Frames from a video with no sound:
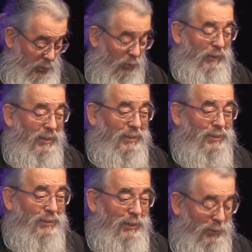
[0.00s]

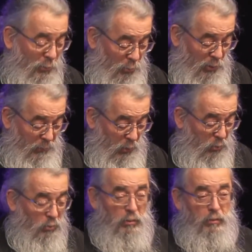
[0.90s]
Soweit das
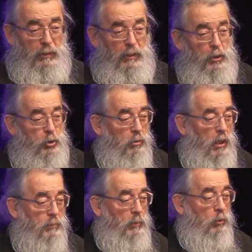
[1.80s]
Grußwort und wenn ich schon
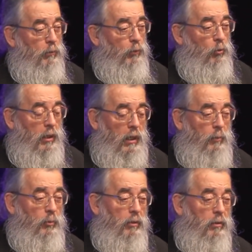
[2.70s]
das Mikrofon
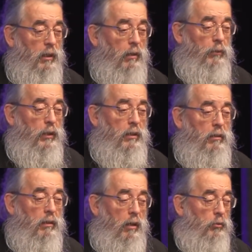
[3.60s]
habe, darf ich
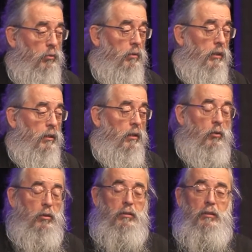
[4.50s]
Ihnen natürlich
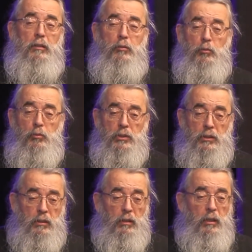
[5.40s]
auch die
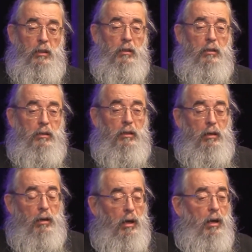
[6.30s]
Grüße
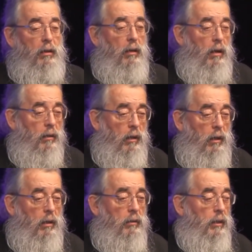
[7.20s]
der
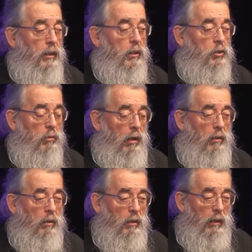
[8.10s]
HKK, der
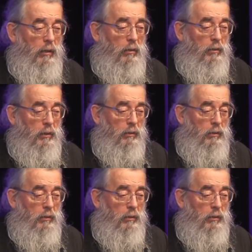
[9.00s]
hierzulande kleinen